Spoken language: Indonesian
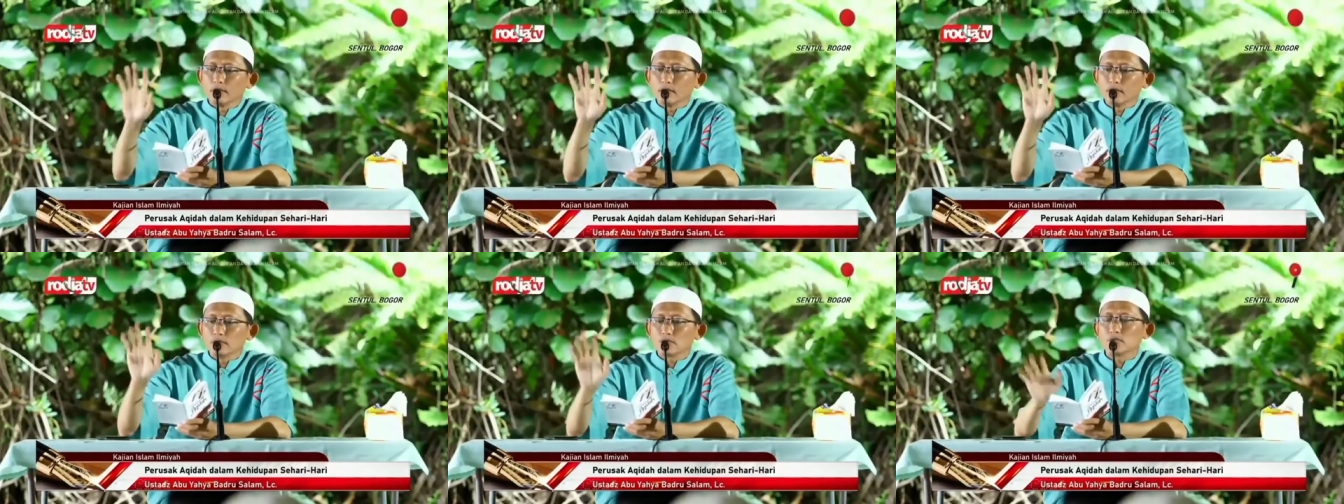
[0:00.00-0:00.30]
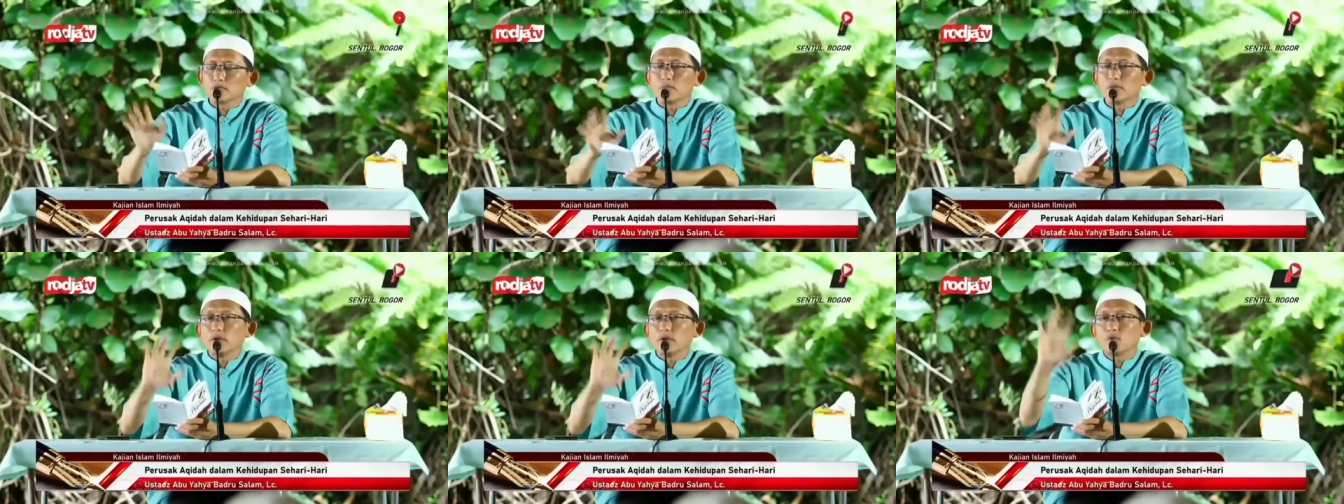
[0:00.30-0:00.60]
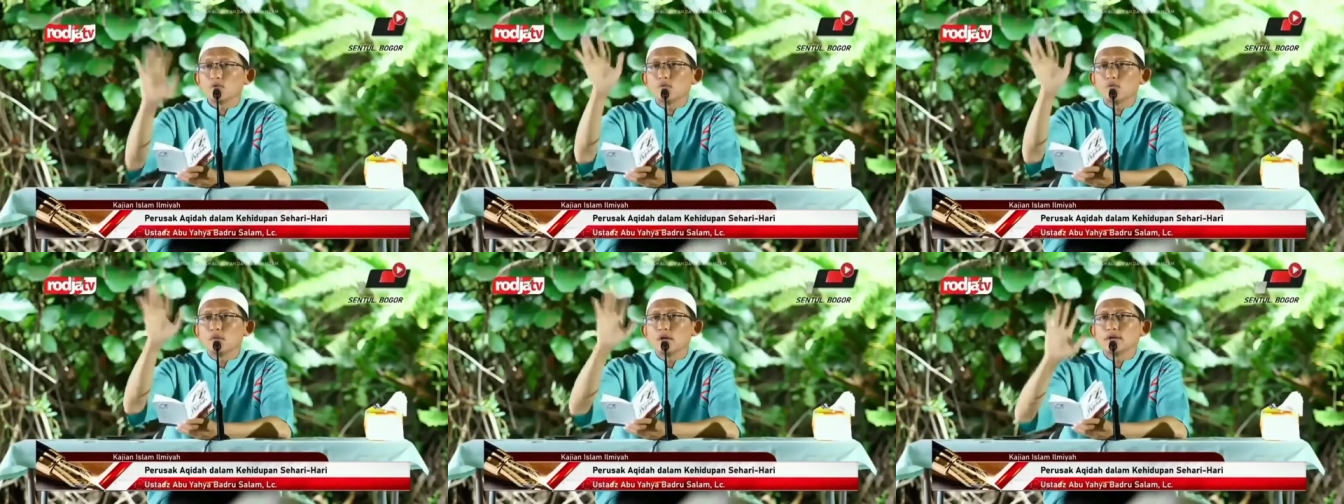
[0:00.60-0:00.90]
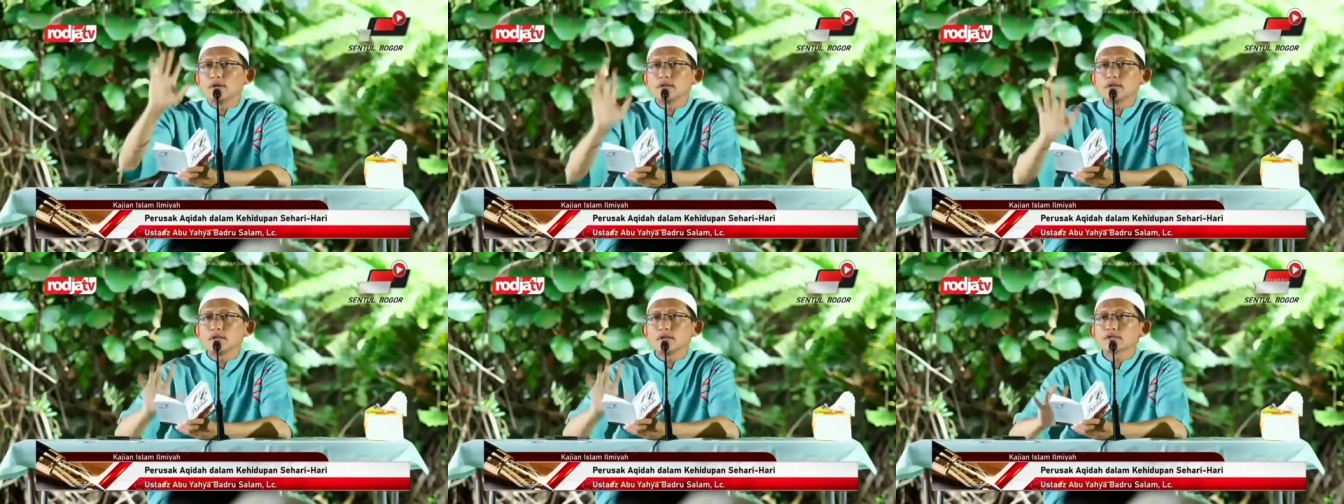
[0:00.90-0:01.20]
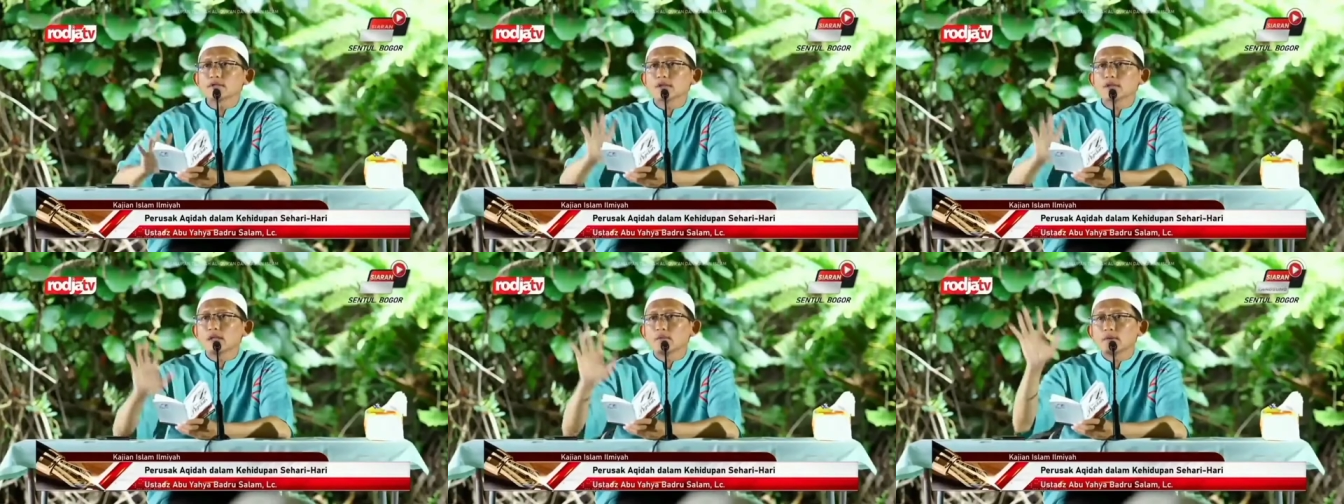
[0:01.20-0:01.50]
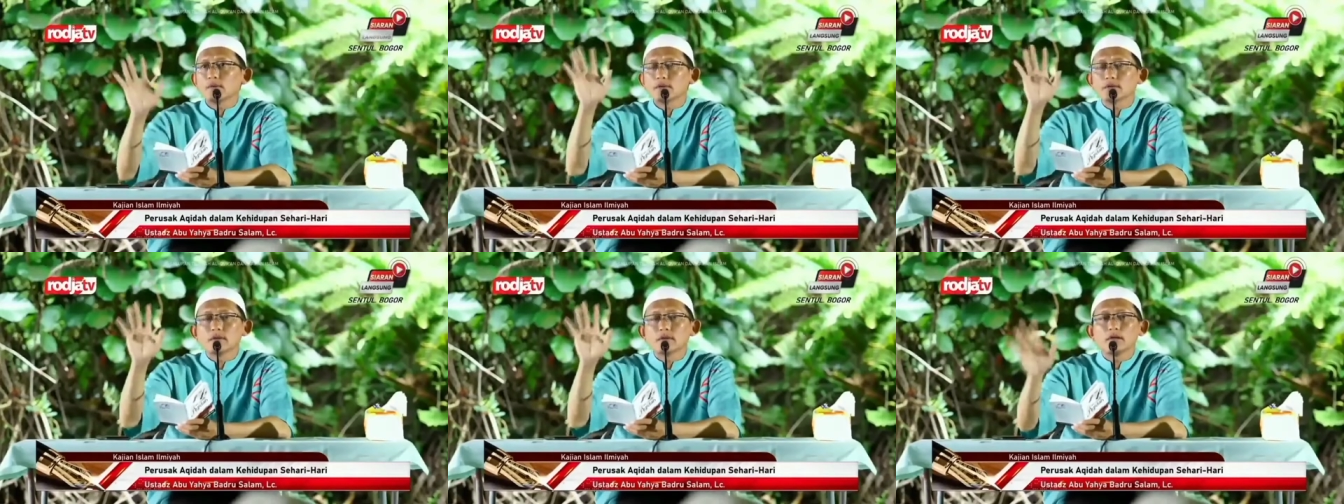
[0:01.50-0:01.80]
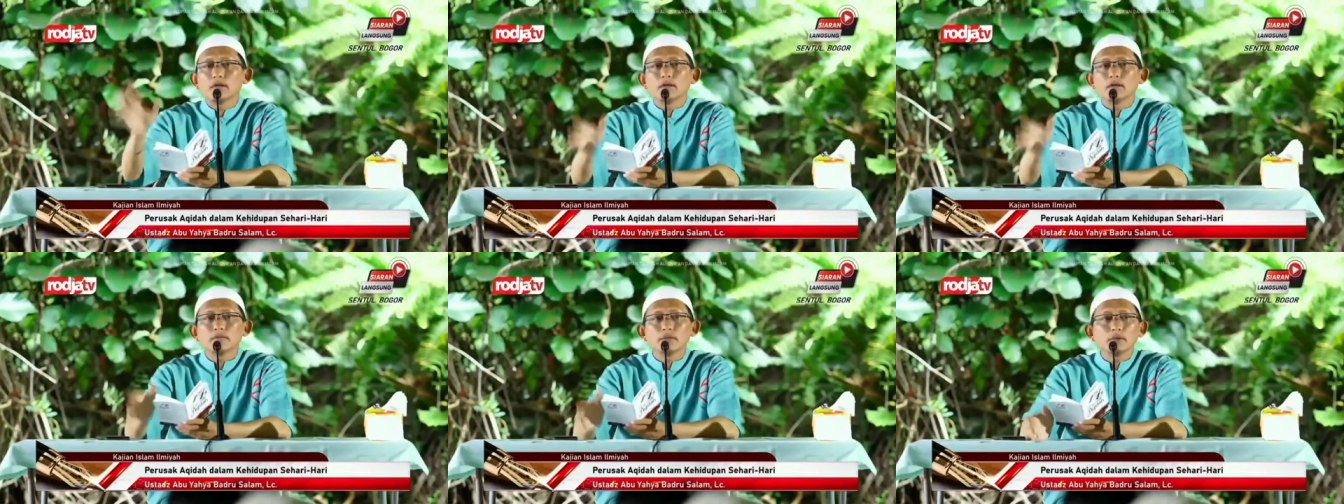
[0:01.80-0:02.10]
Ya, supaya rumahnya selamat
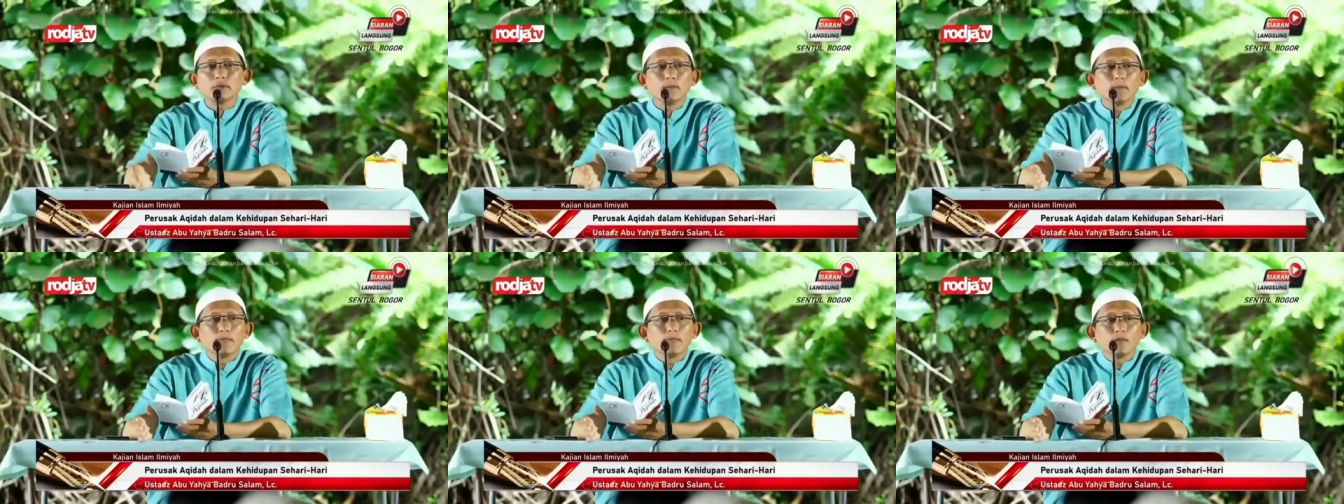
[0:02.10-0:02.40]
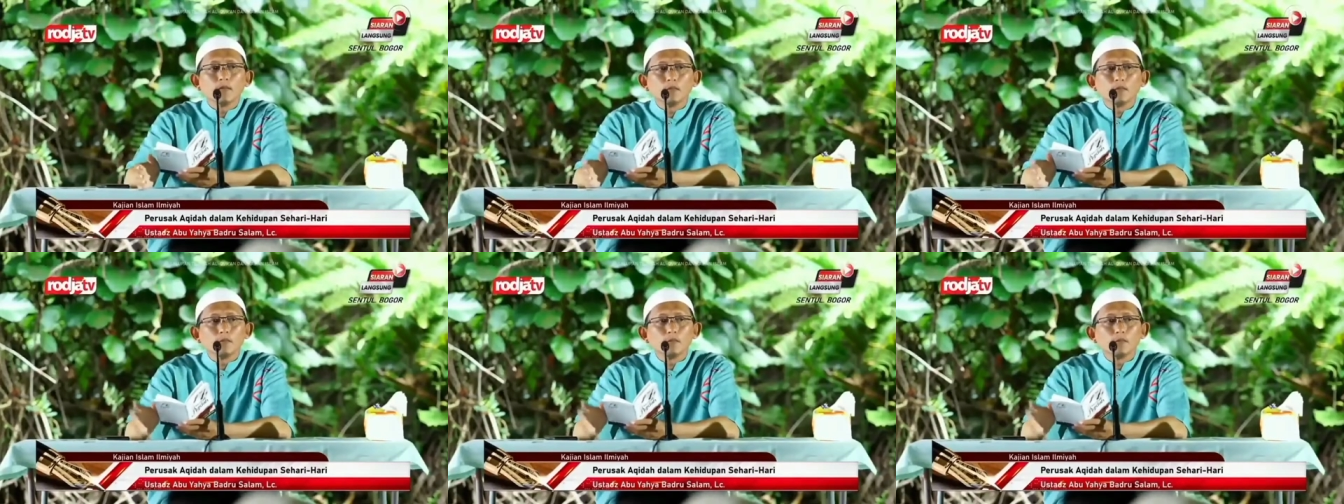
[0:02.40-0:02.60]
dari apa?